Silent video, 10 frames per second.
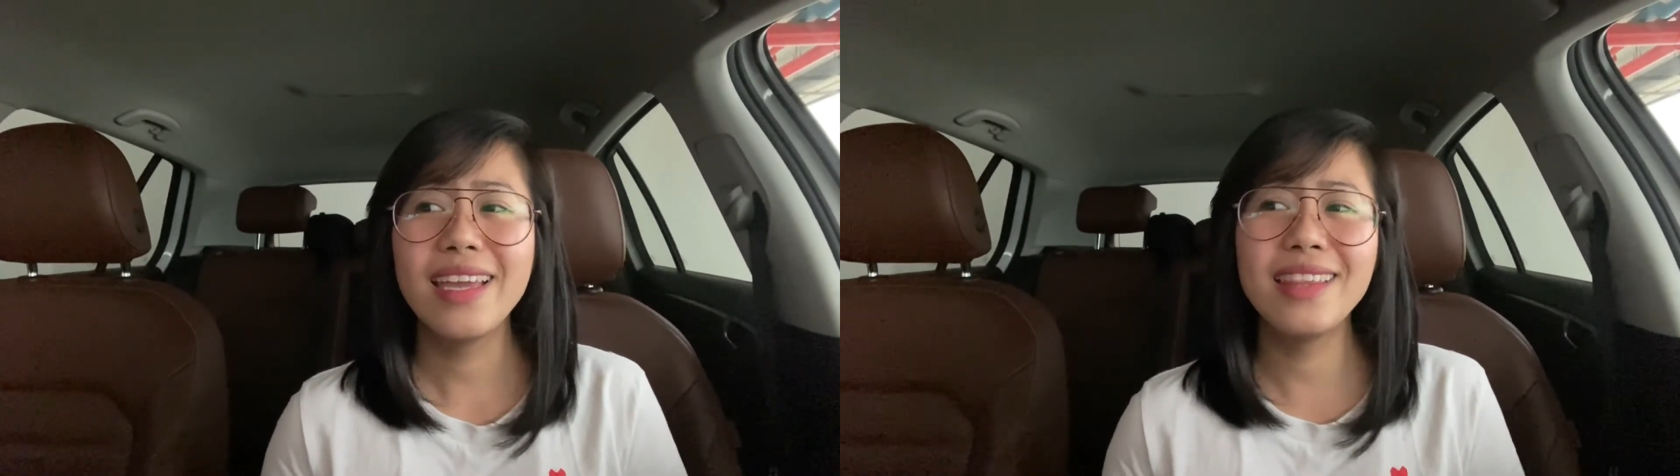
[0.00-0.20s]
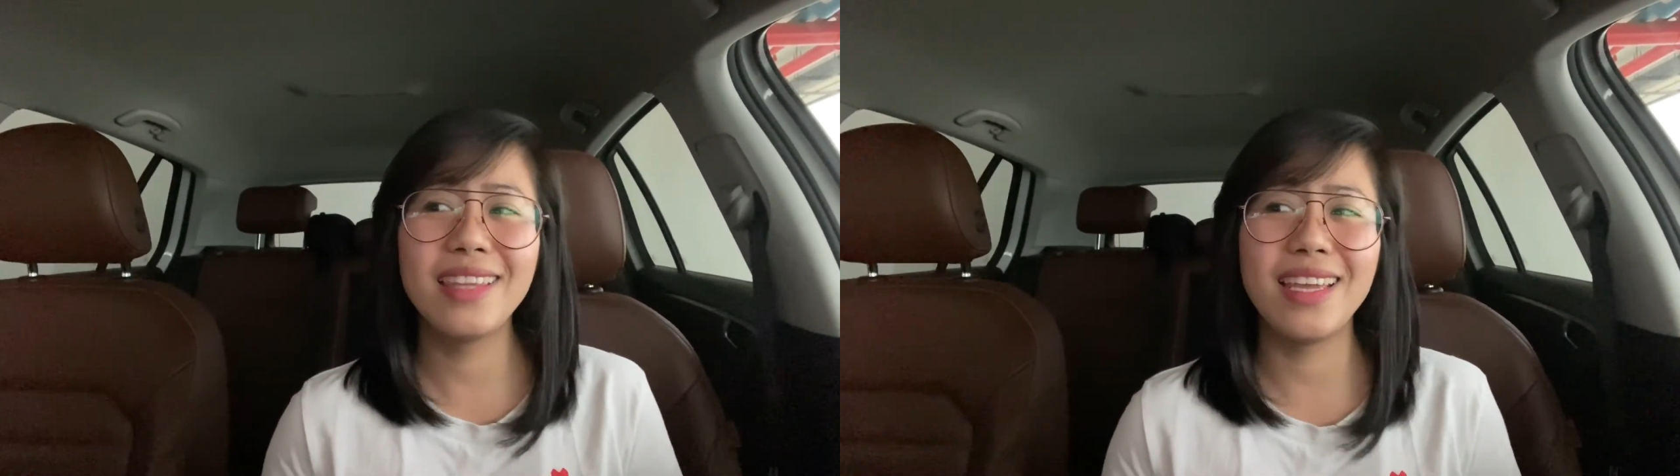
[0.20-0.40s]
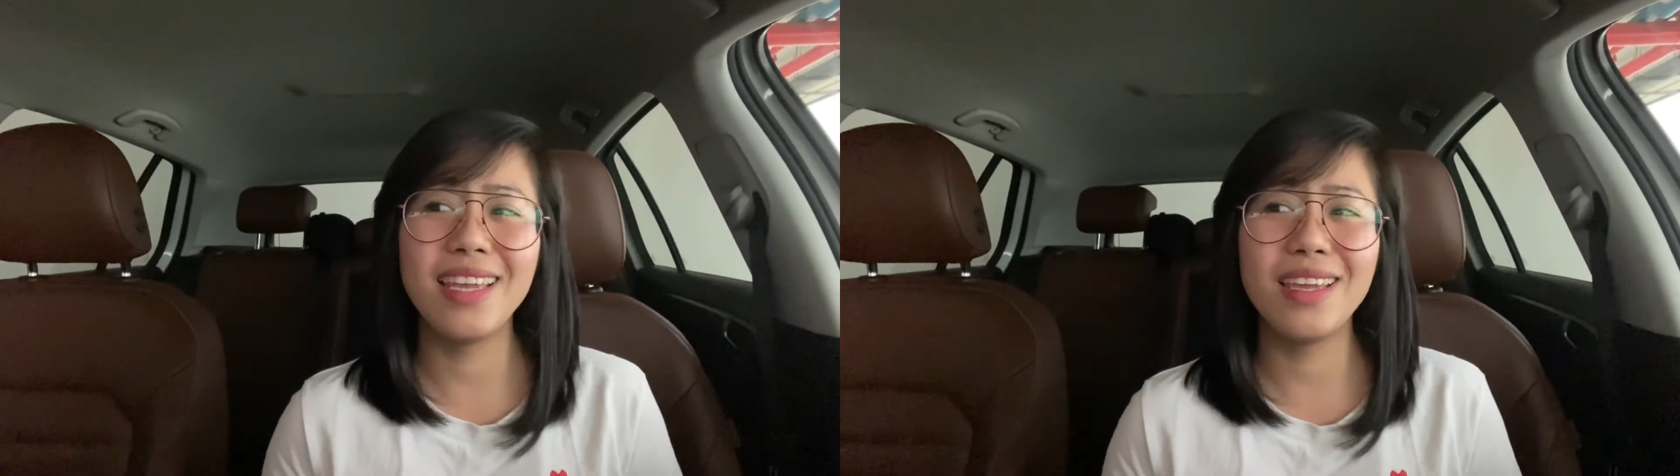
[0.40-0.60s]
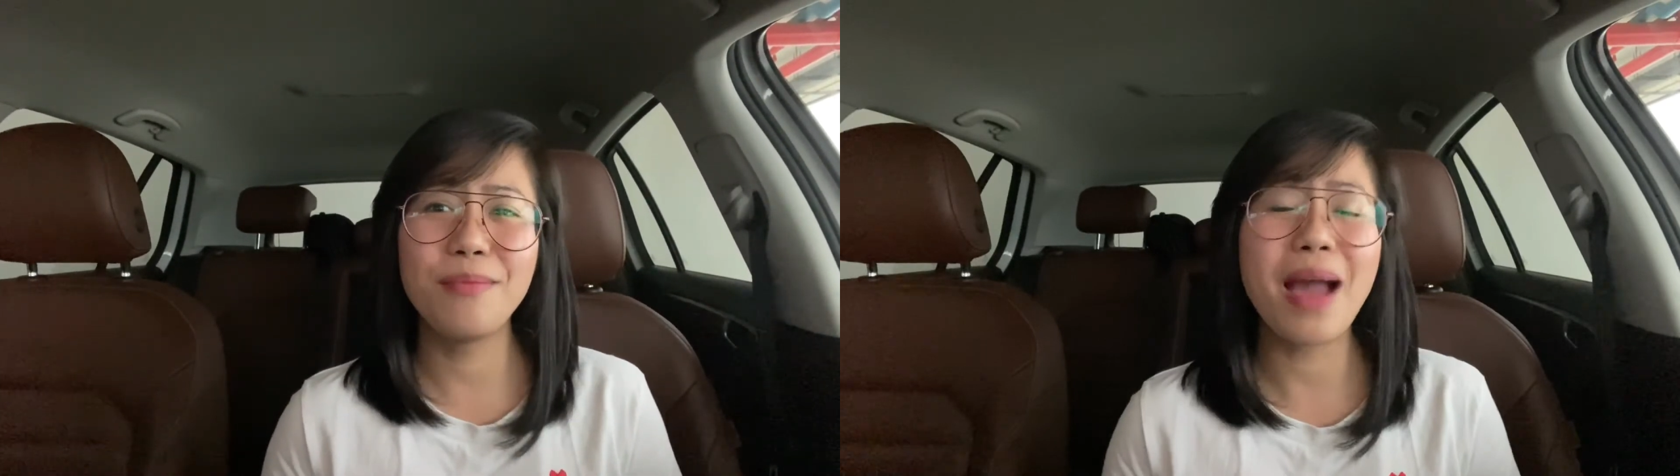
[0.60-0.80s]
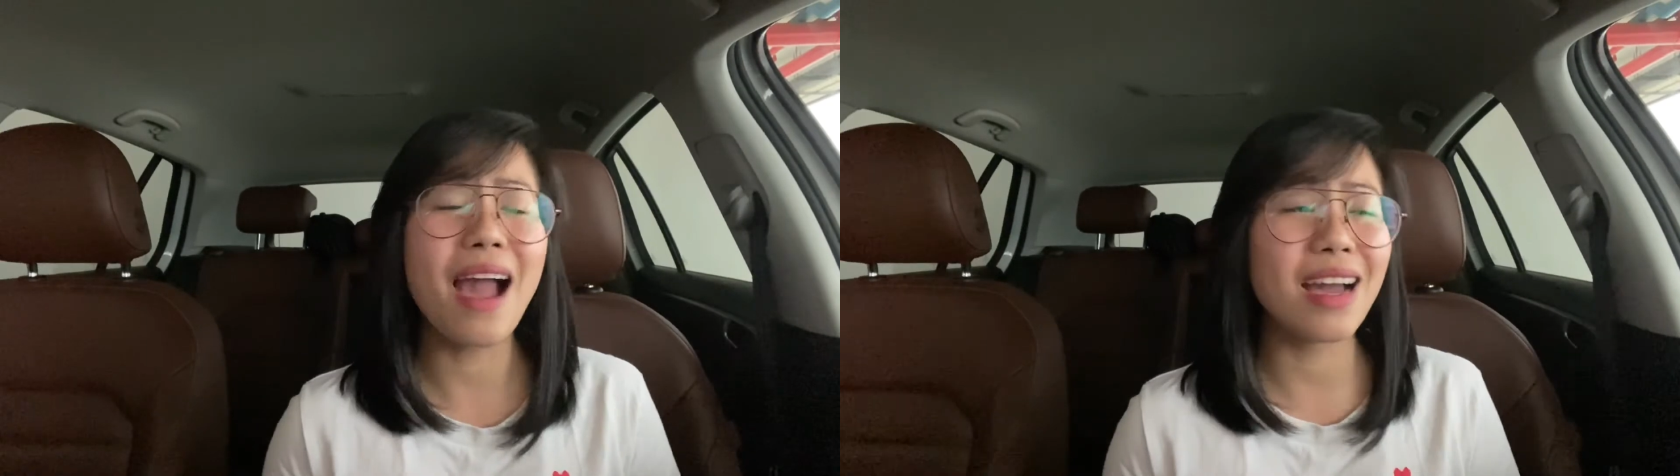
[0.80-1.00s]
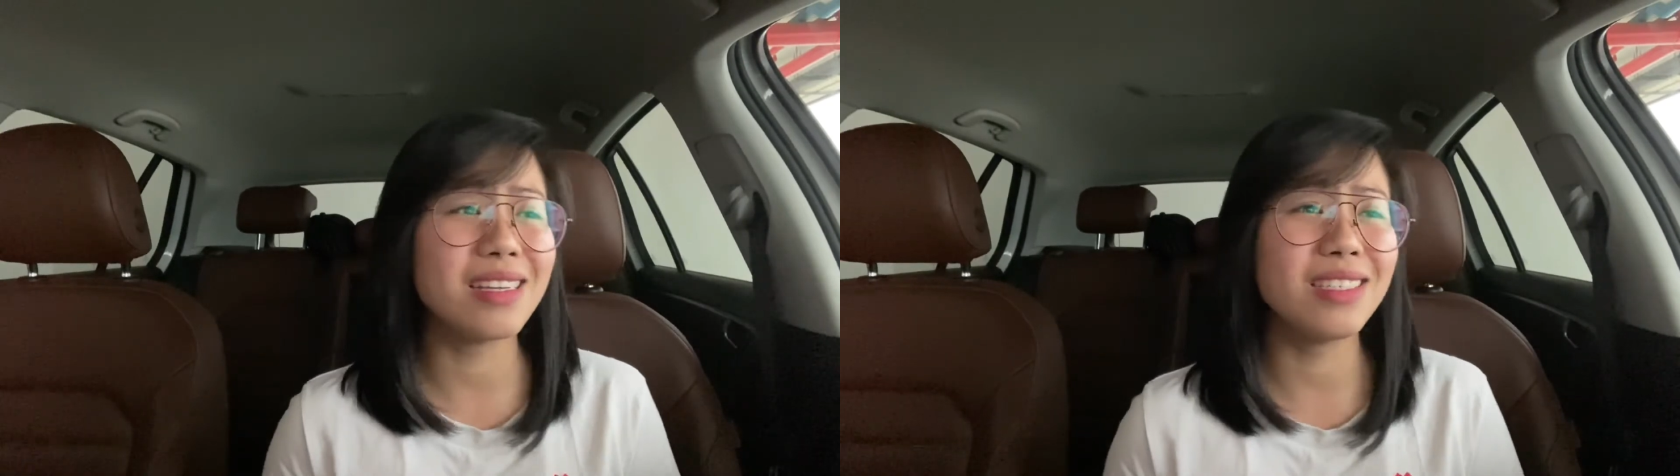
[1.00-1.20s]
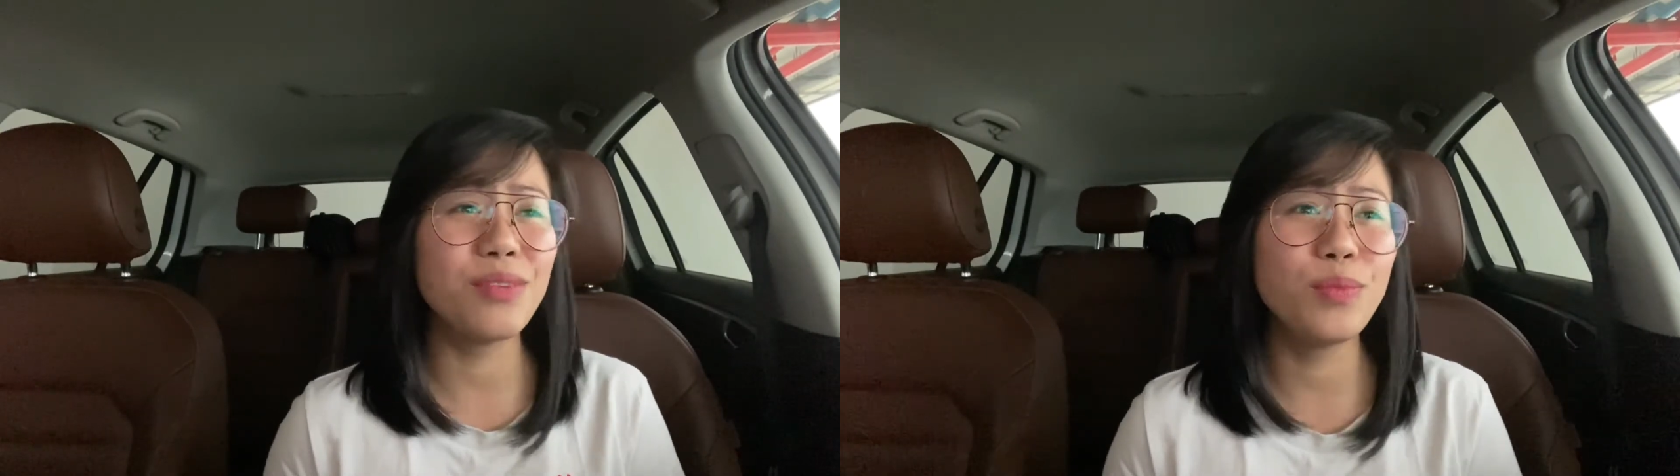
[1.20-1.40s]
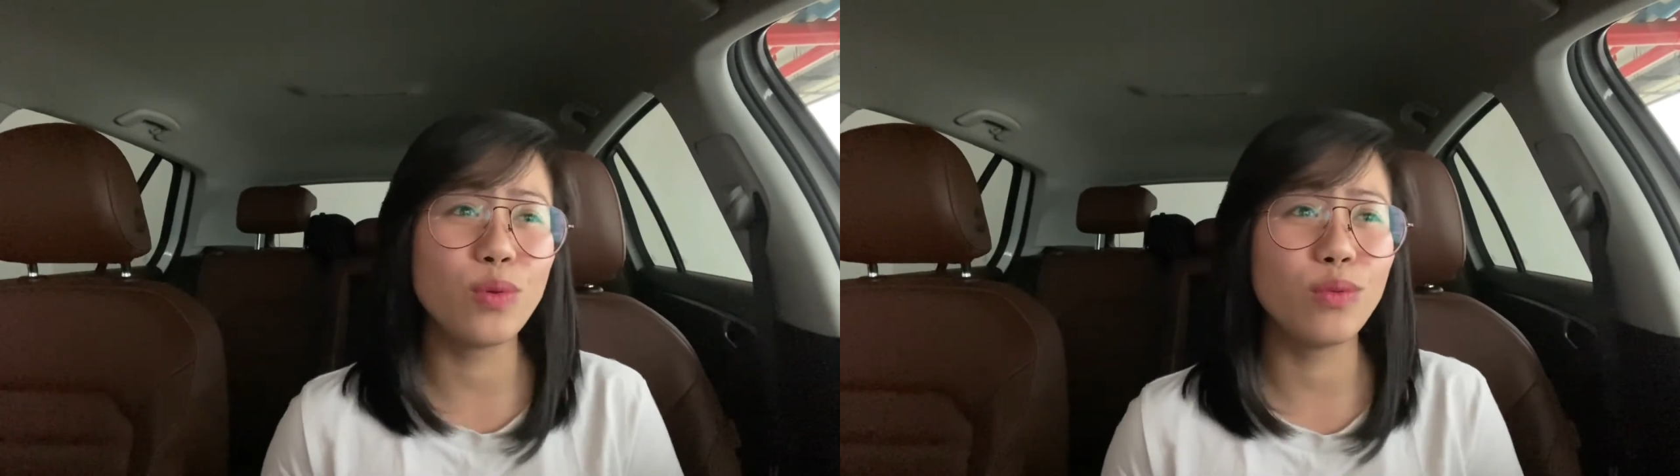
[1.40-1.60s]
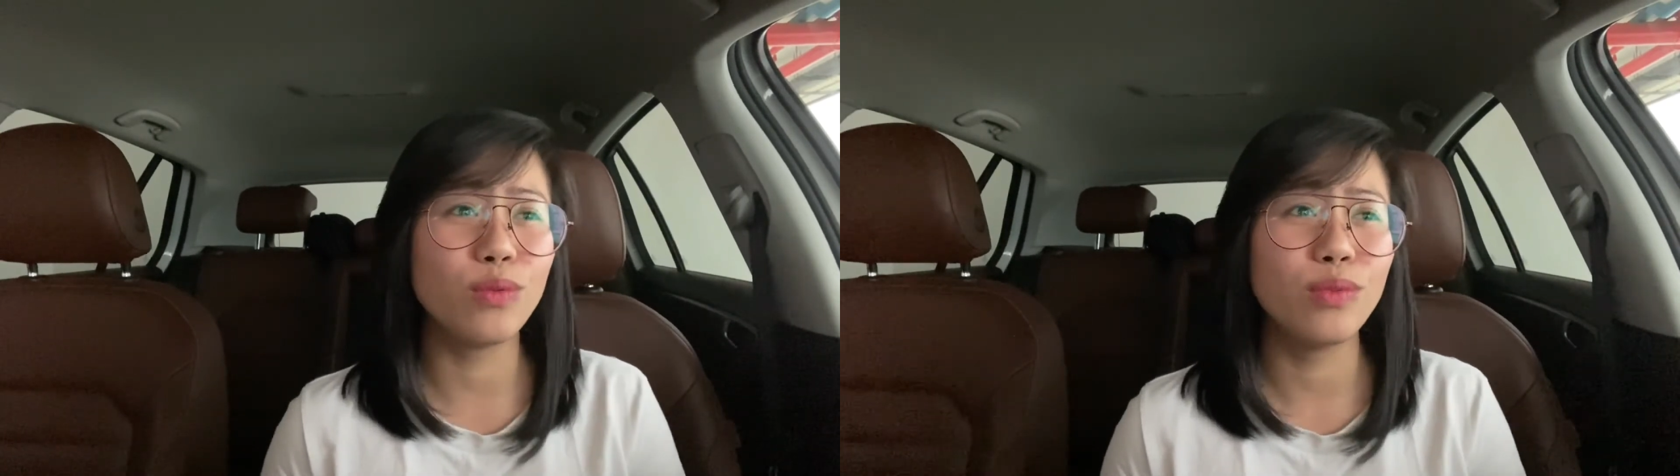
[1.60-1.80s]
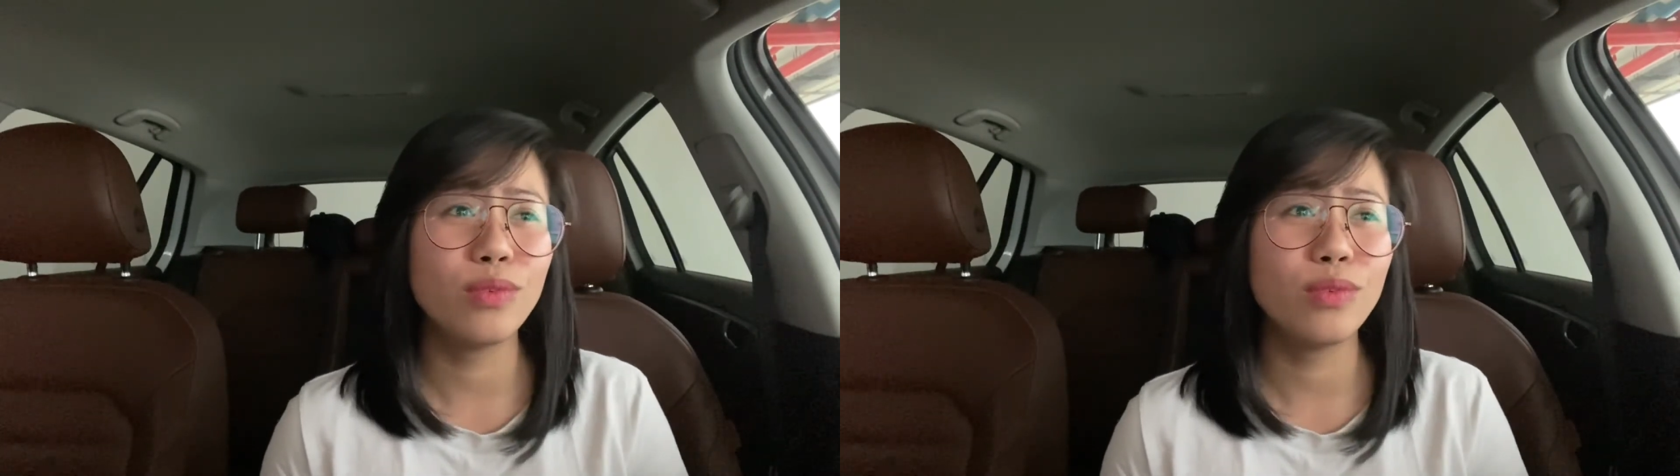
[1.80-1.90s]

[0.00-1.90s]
hindi makaka-receive yung